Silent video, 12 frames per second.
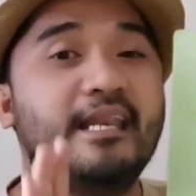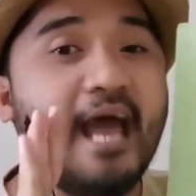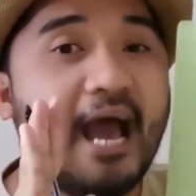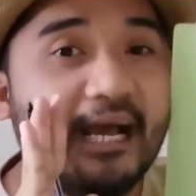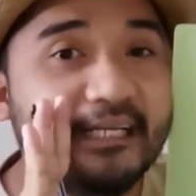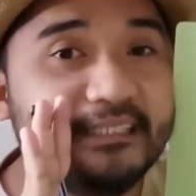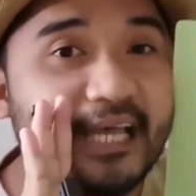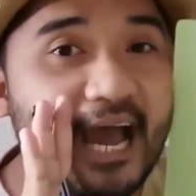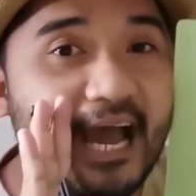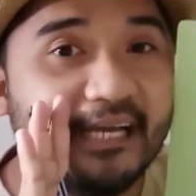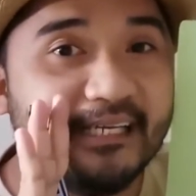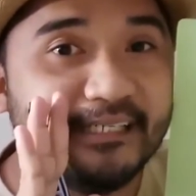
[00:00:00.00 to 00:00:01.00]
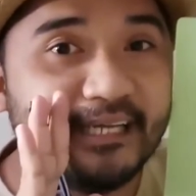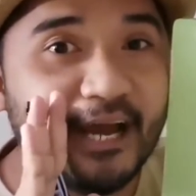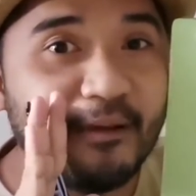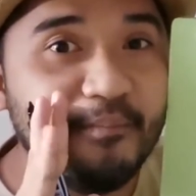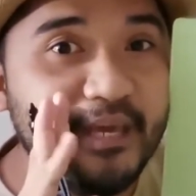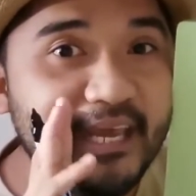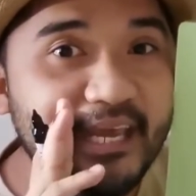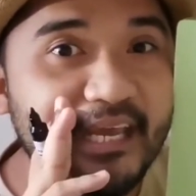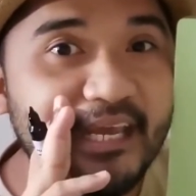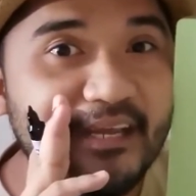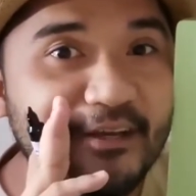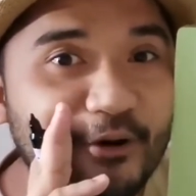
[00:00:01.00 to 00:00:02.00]
Nasaan ka?
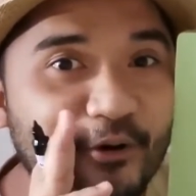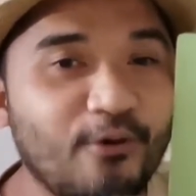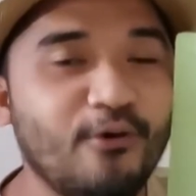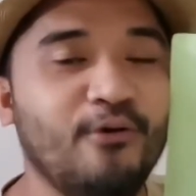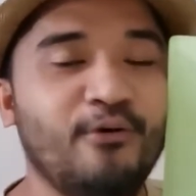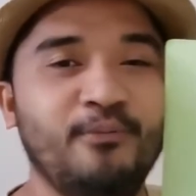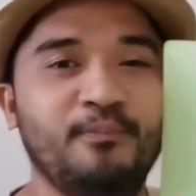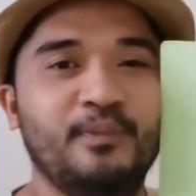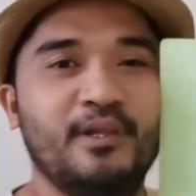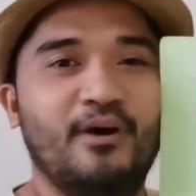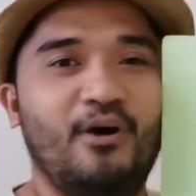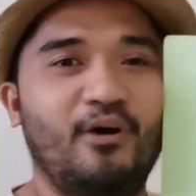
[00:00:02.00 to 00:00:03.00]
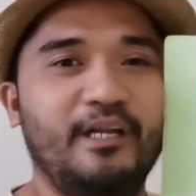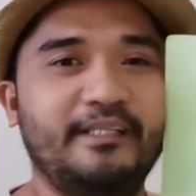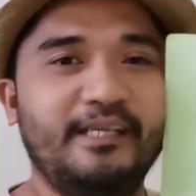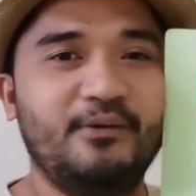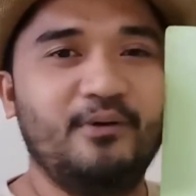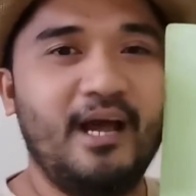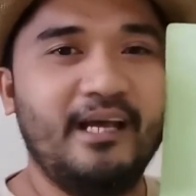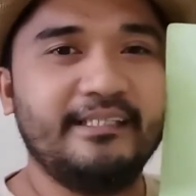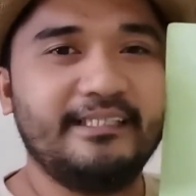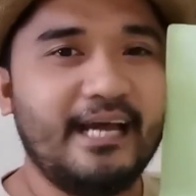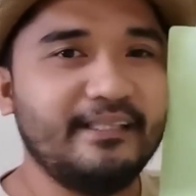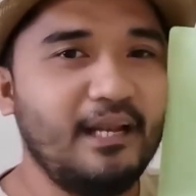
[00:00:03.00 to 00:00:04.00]
Bingo! Ulitin nyo nga.
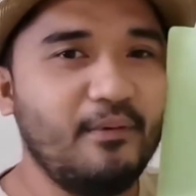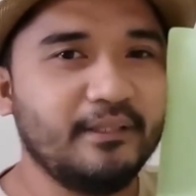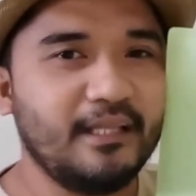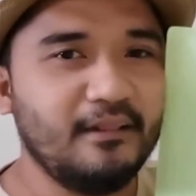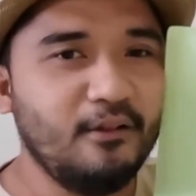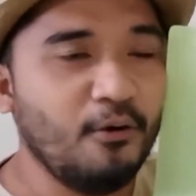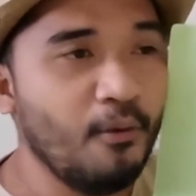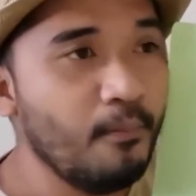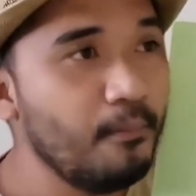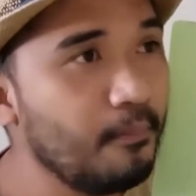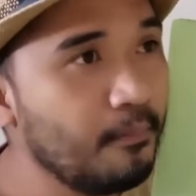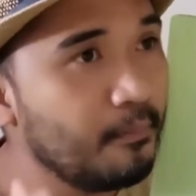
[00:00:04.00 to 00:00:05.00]
Isa, dalawa, tatlo.